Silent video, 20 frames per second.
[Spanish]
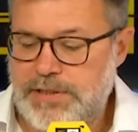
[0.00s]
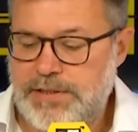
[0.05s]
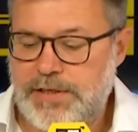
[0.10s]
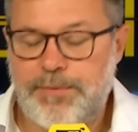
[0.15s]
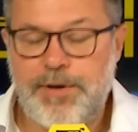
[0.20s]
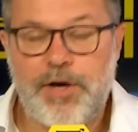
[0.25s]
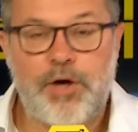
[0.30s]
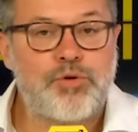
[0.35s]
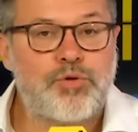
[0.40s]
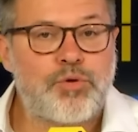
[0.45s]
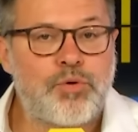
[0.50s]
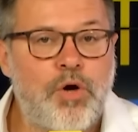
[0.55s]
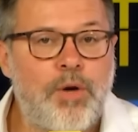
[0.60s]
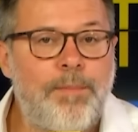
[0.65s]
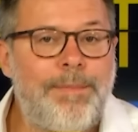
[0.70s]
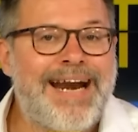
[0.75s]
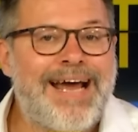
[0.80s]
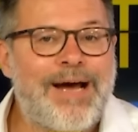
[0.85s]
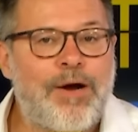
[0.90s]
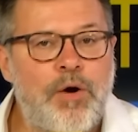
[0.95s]
es el viejo
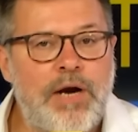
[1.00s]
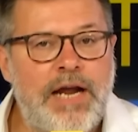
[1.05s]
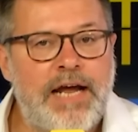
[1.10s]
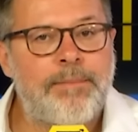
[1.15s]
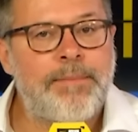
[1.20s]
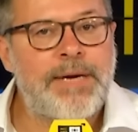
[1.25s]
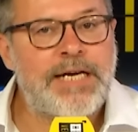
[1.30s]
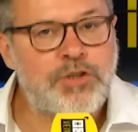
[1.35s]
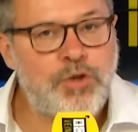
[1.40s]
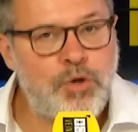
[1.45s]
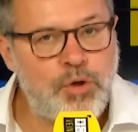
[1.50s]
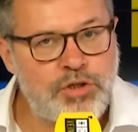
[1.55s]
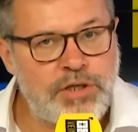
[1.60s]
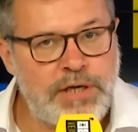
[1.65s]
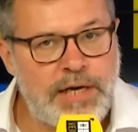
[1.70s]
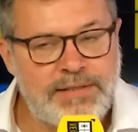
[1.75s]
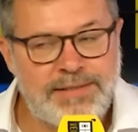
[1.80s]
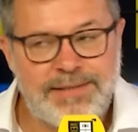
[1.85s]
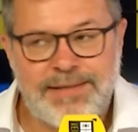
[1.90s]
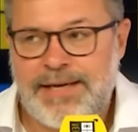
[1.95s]
truco para colar más
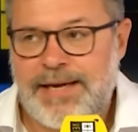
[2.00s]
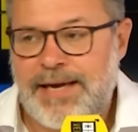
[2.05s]
cosas,